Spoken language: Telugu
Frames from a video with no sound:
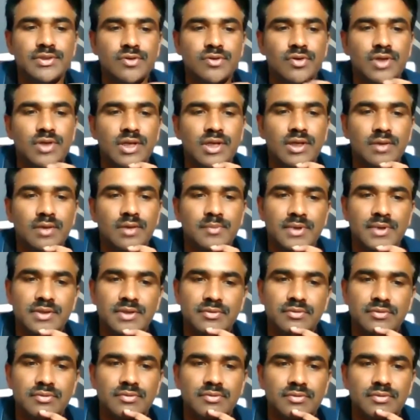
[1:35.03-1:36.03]
టోటల్ గా
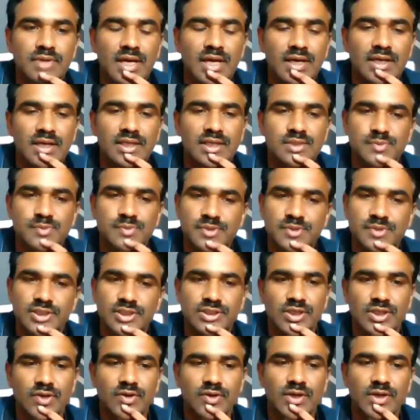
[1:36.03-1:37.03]
మనకు నాగలక్ష్మి
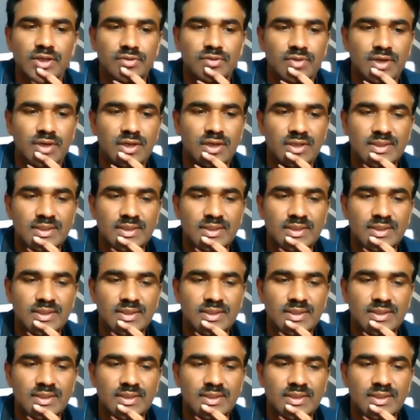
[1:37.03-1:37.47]
శేషారావు గారి ద్వారా